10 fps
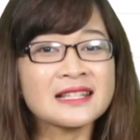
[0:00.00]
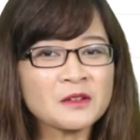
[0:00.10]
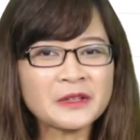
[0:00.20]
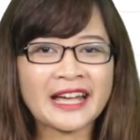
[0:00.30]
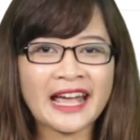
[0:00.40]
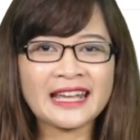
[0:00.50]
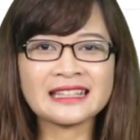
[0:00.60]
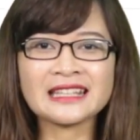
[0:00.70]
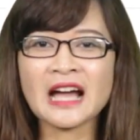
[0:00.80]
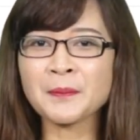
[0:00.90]
Trong tiếng
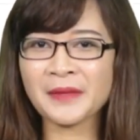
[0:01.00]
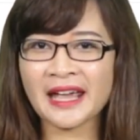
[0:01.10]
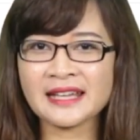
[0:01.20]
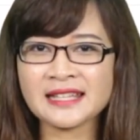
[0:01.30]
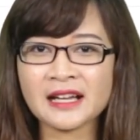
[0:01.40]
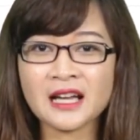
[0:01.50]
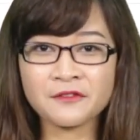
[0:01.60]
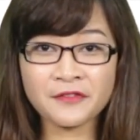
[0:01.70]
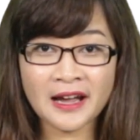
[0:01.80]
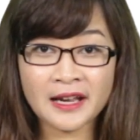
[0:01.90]
Anh thì âm này sẽ
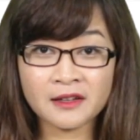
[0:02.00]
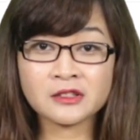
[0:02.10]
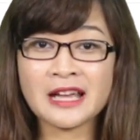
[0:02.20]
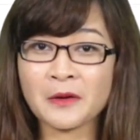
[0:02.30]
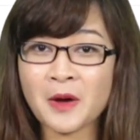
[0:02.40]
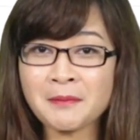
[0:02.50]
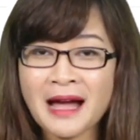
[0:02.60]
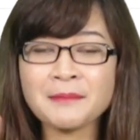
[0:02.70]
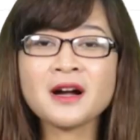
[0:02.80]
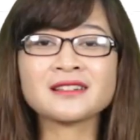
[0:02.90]
cần phải trải qua
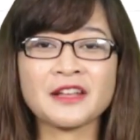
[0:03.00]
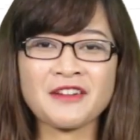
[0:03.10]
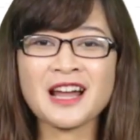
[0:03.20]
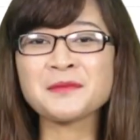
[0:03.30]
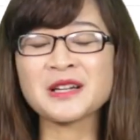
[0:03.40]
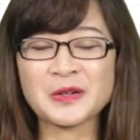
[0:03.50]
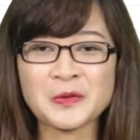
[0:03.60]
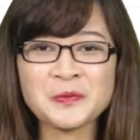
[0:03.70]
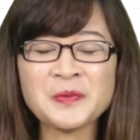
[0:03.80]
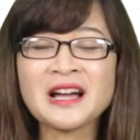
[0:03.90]
3 bước để phát âm được
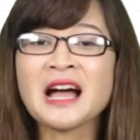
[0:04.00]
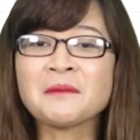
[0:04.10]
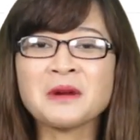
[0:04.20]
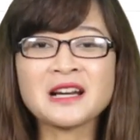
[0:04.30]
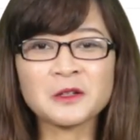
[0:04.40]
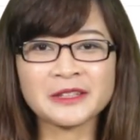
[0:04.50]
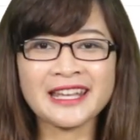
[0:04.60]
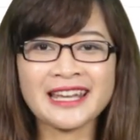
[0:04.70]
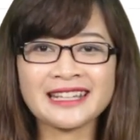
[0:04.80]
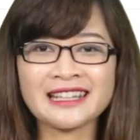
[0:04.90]
đúng. Bước đầu
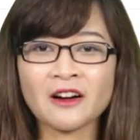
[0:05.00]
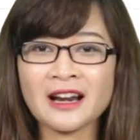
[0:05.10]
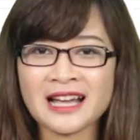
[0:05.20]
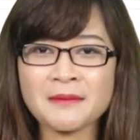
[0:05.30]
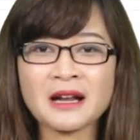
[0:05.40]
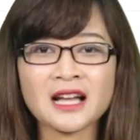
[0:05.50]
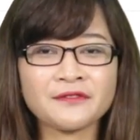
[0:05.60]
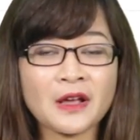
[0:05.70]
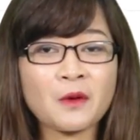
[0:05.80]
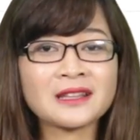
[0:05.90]
tiên đó là các bạn
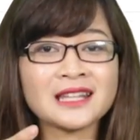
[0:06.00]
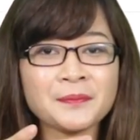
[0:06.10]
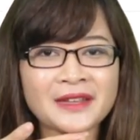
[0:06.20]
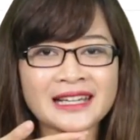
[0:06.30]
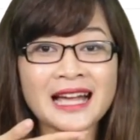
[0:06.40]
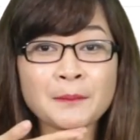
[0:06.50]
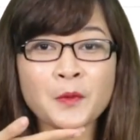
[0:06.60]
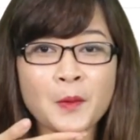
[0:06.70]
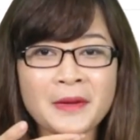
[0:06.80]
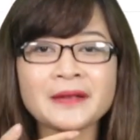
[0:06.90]
cần phải quan tâm đến cầm
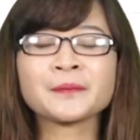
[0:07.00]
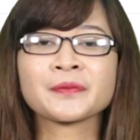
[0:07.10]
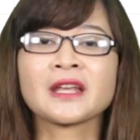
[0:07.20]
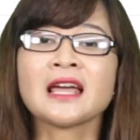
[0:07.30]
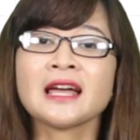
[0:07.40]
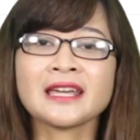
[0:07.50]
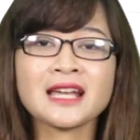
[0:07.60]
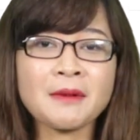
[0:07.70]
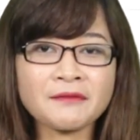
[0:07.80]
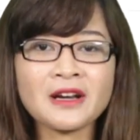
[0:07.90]
của mình. Khi
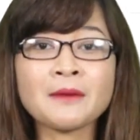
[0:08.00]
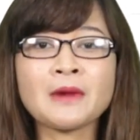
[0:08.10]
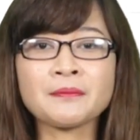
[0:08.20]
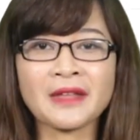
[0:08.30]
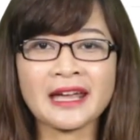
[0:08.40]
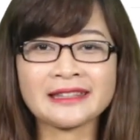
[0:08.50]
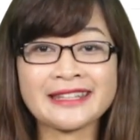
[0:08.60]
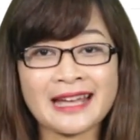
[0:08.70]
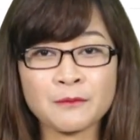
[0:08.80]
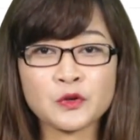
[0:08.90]
các bạn phát âm âm này
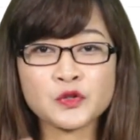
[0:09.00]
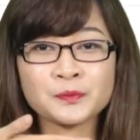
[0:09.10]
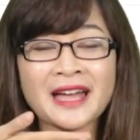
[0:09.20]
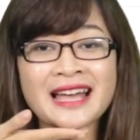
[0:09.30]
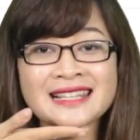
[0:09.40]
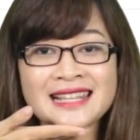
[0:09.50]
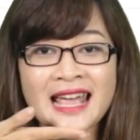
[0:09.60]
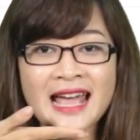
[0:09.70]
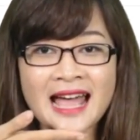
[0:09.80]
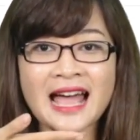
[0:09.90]
thì cầm của chúng ta sẽ
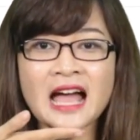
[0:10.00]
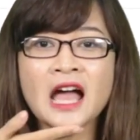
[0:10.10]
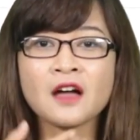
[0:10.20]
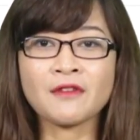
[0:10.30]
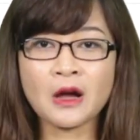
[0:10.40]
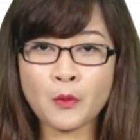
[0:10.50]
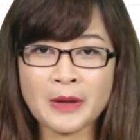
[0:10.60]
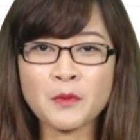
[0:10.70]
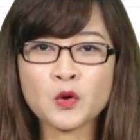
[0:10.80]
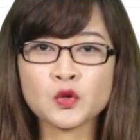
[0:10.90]
hạ và
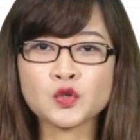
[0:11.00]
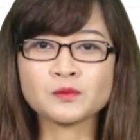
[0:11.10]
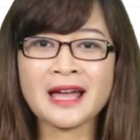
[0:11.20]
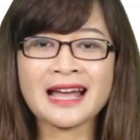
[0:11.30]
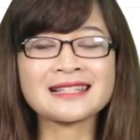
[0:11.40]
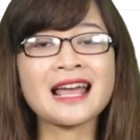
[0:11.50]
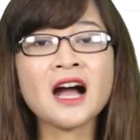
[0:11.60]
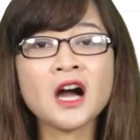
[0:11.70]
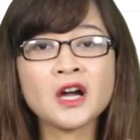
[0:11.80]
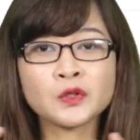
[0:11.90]
khóe môi của chúng ta sẽ
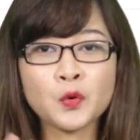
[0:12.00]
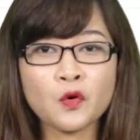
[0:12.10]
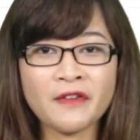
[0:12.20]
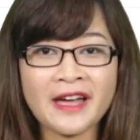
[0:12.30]
hơi thu